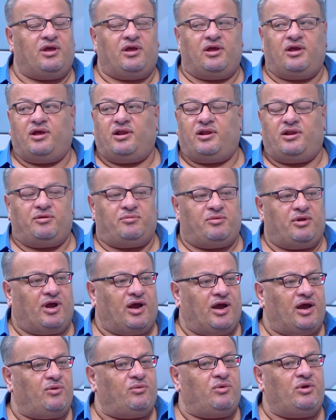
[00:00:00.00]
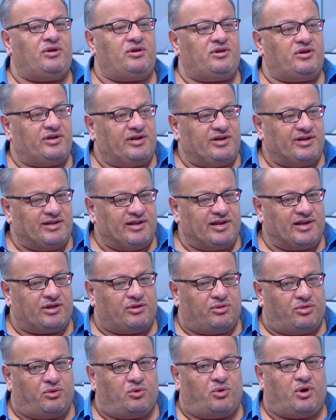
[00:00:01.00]
اللي بنحاول نلقي
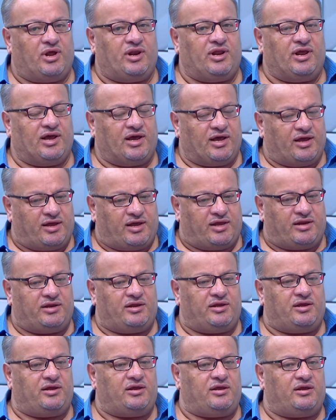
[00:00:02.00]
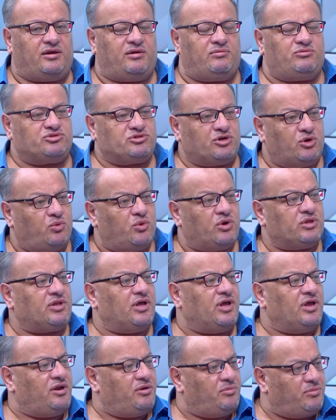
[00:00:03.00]
الضوء عليها يعني
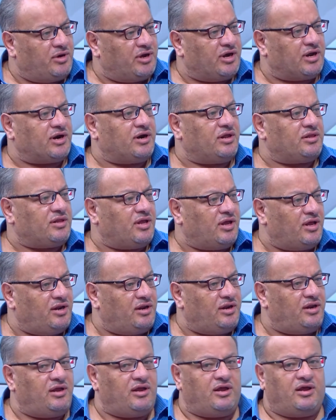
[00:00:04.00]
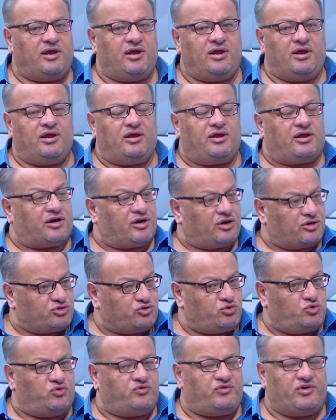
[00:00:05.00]
المشوطه المقرطه
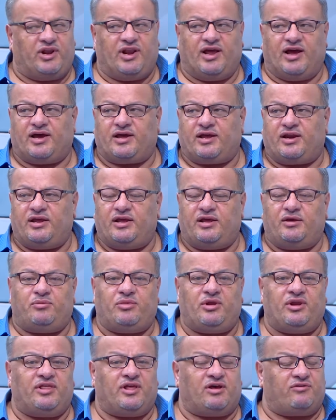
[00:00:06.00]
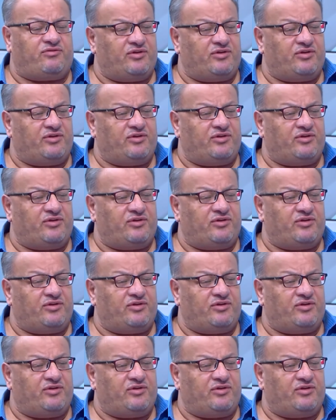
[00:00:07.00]
الرشوف الى اخره بالاضافه